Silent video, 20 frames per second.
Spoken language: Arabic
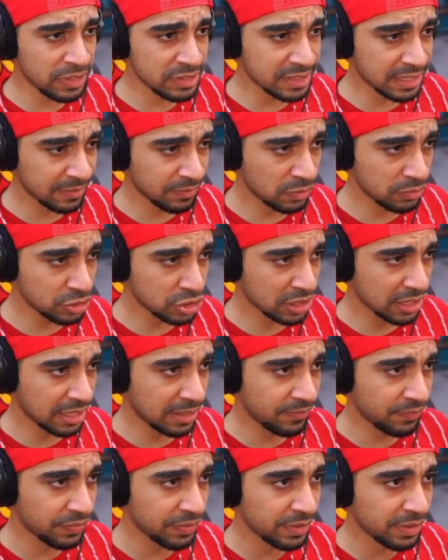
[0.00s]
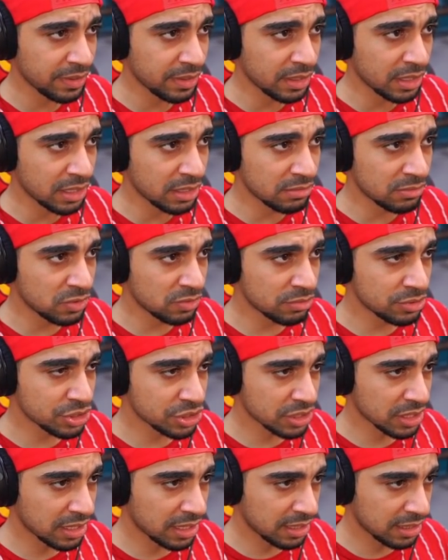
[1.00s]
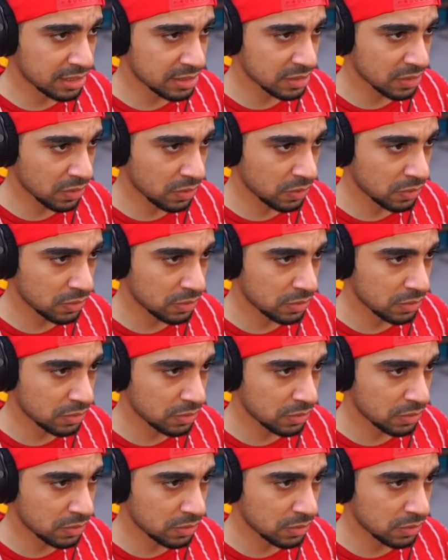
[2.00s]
انزين مو مشكله مو مشكله ليتس جو